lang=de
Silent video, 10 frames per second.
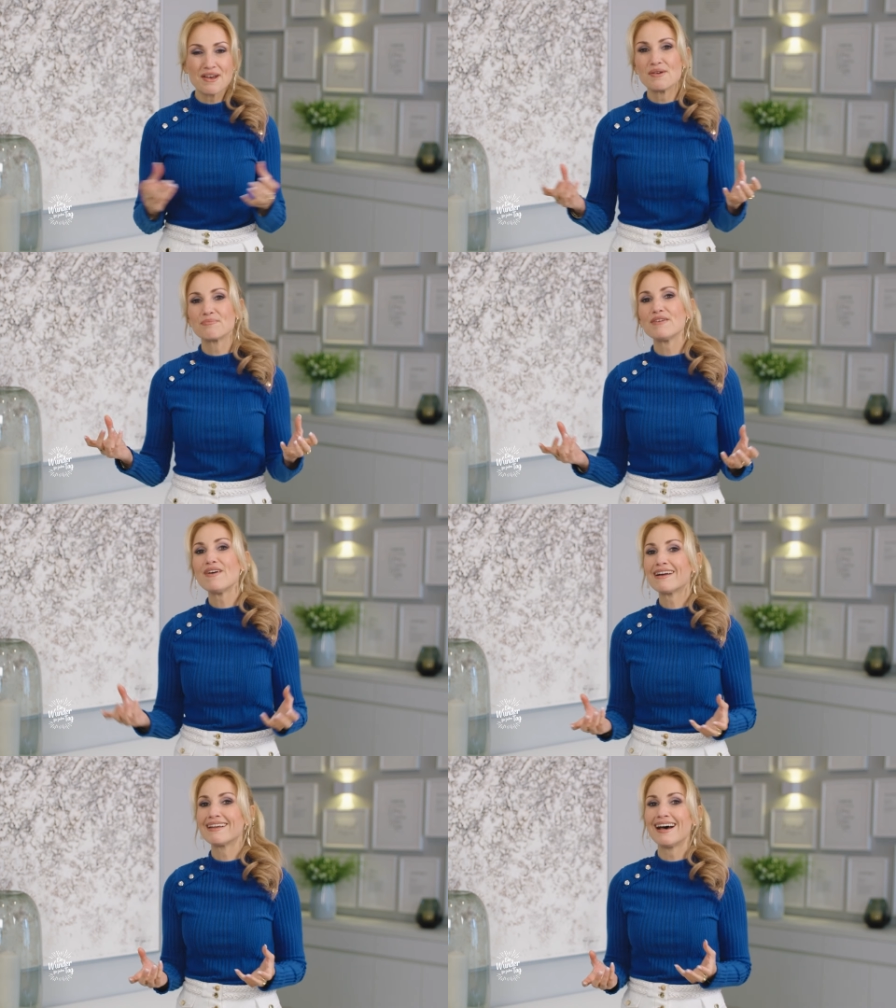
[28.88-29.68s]
Mir
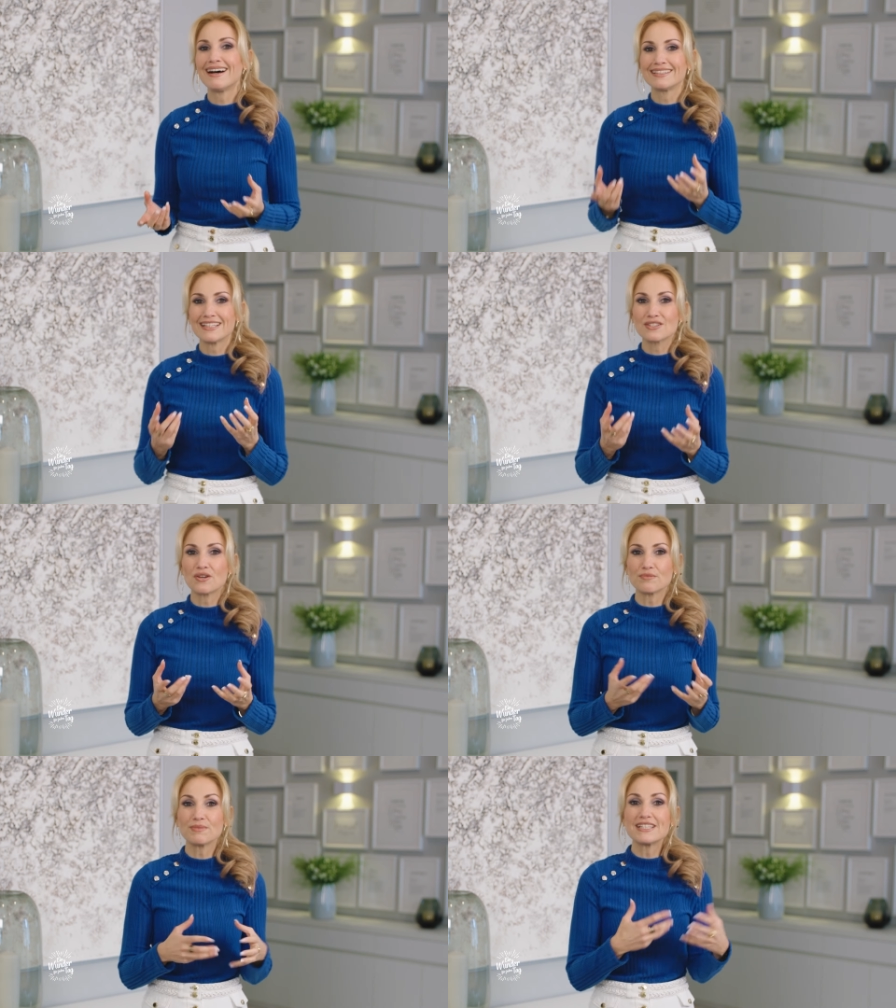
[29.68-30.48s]
war klar, dass
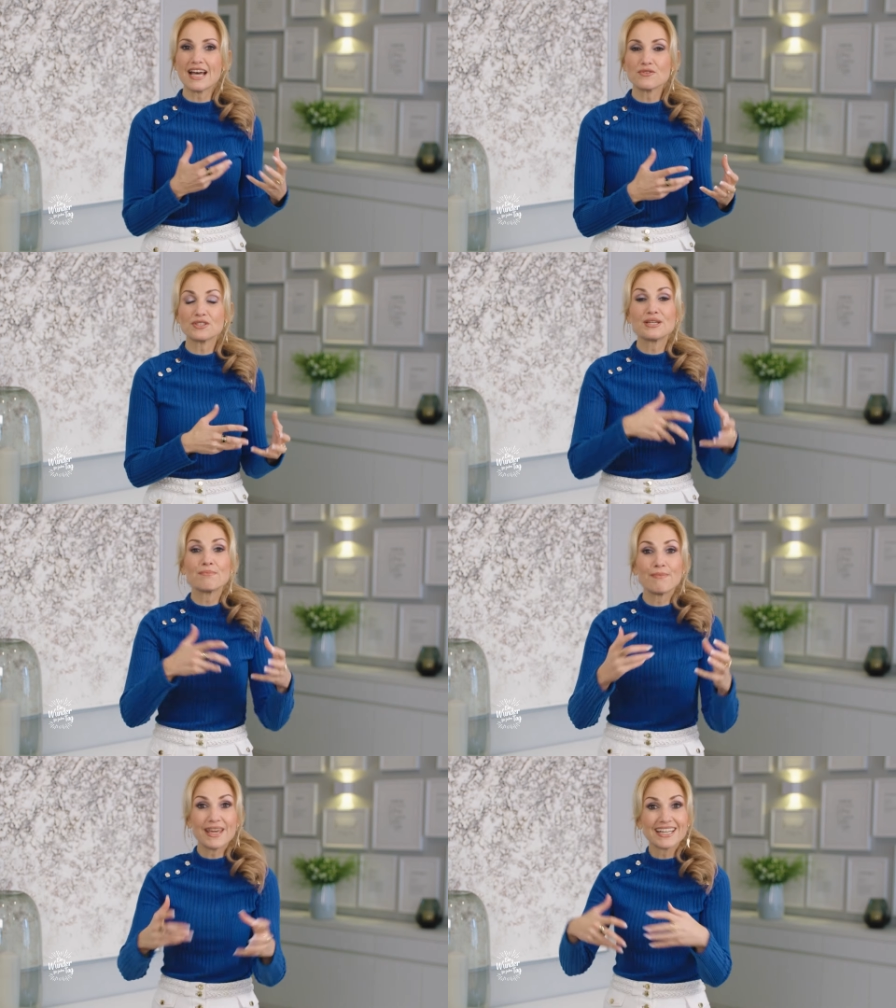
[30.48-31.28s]
Gott mir dadurch
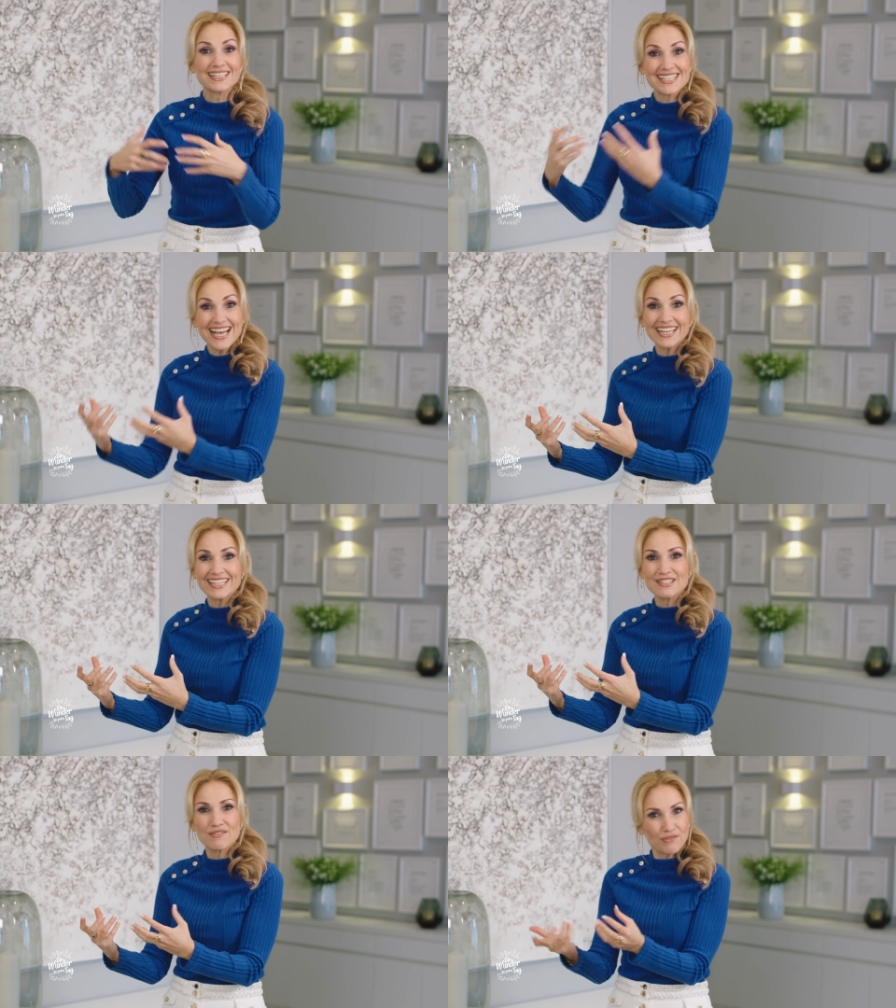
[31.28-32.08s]
mehr
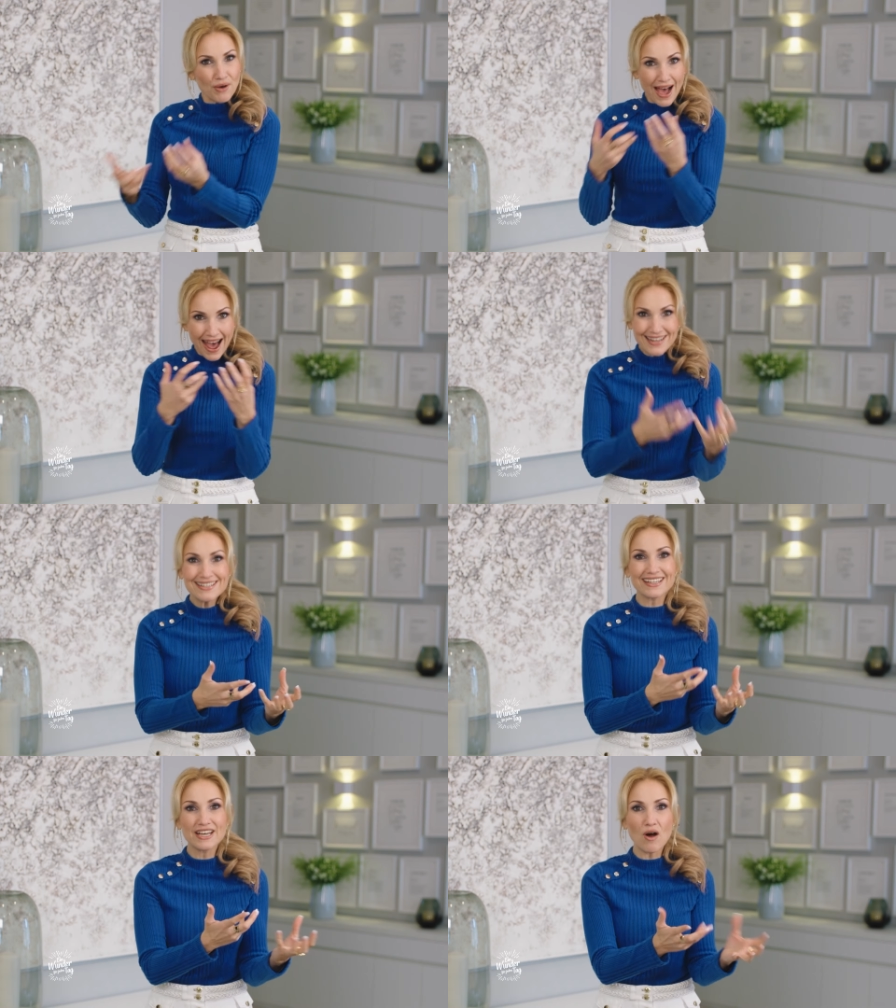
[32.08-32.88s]
Zeit für
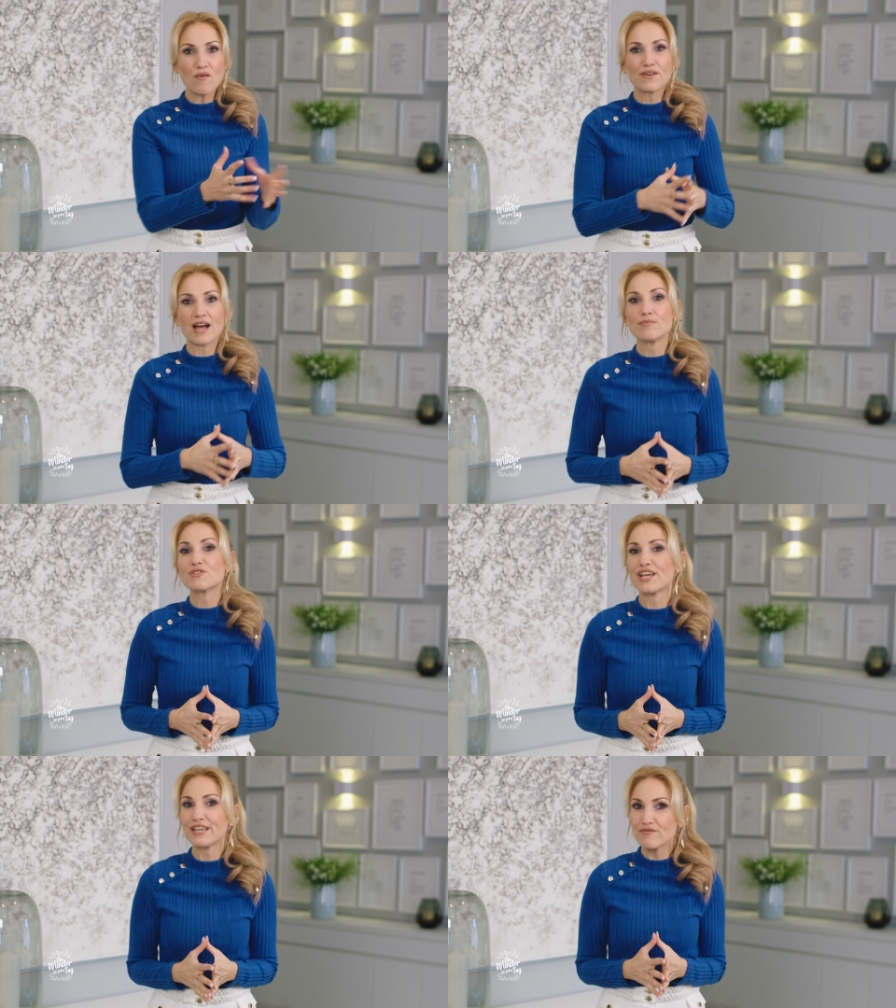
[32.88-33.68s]
andere Aufgaben
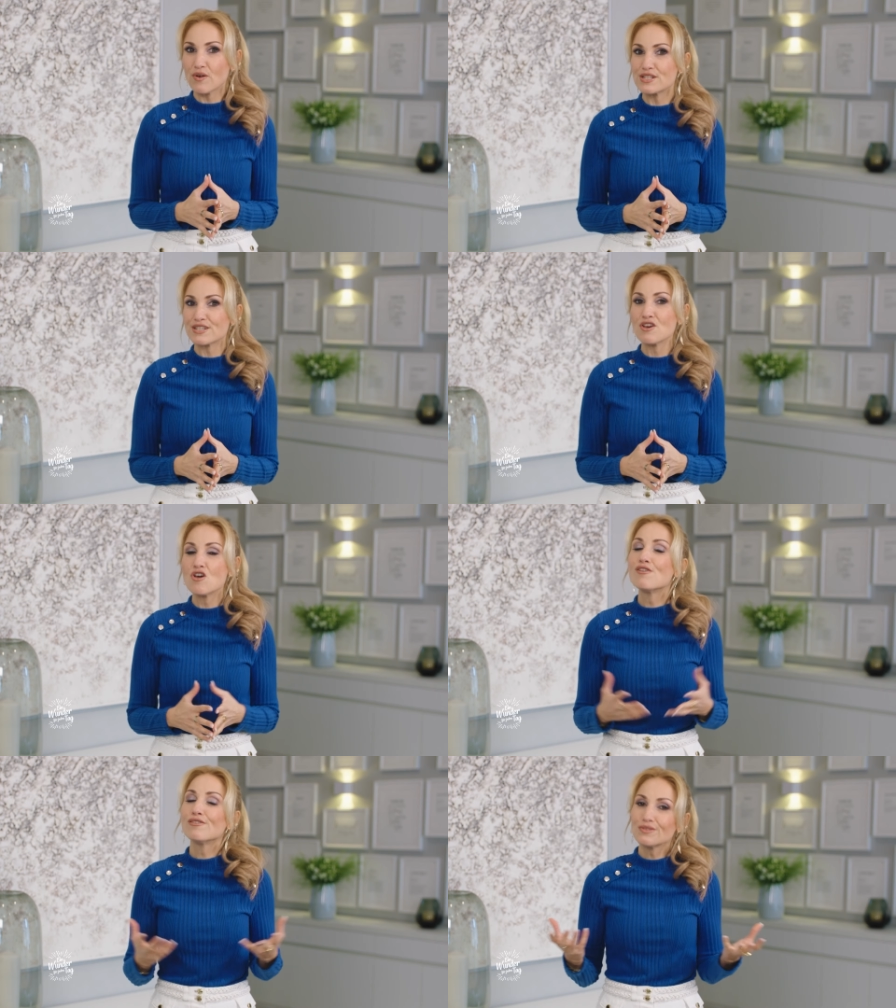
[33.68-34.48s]
schenken wollte,
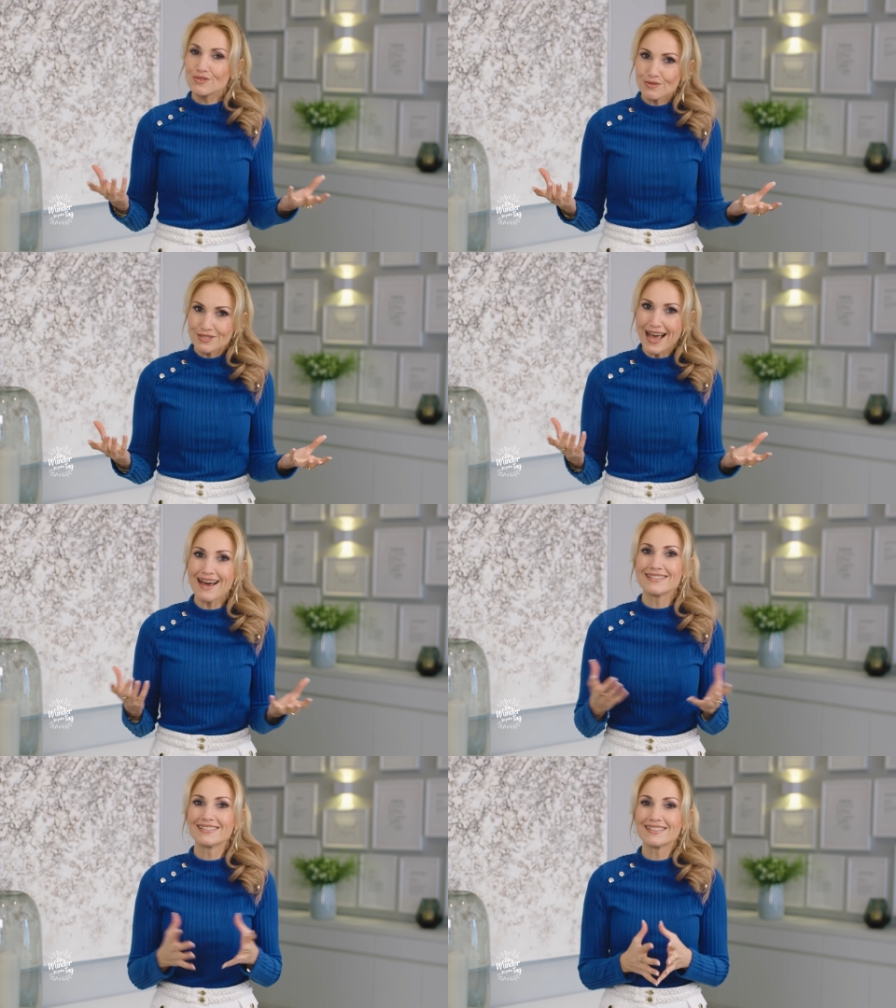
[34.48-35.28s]
und so
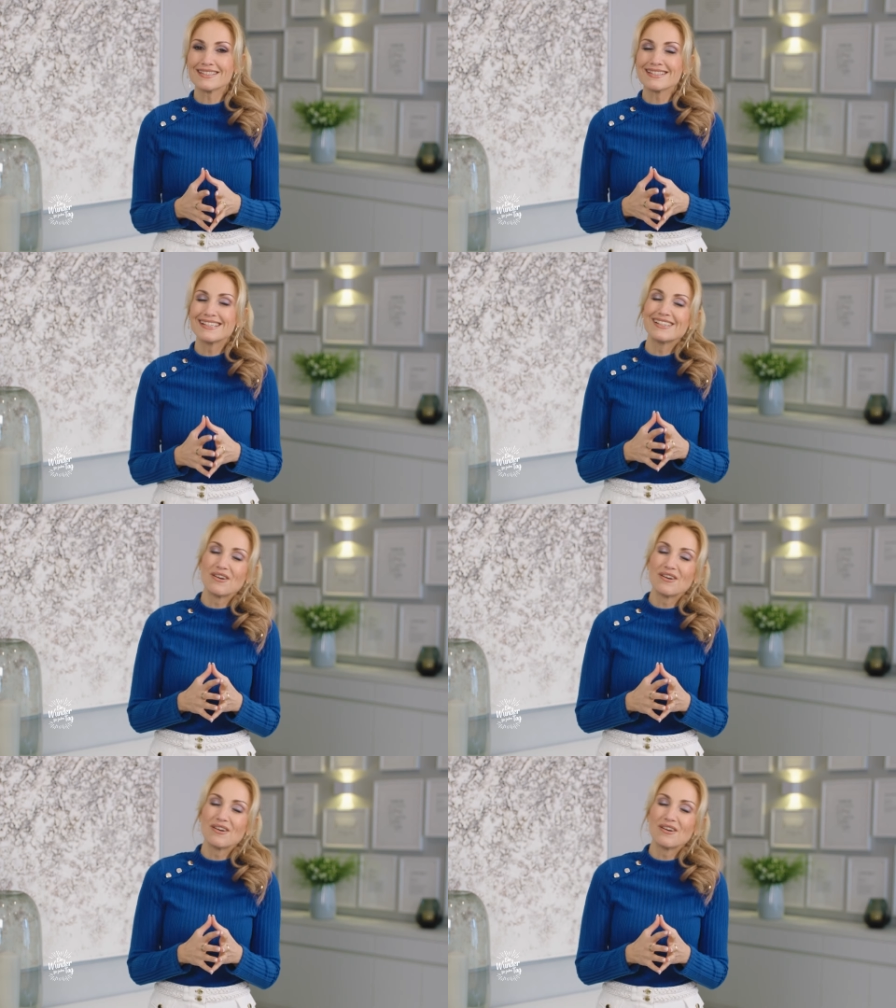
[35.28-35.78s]
tat ich es,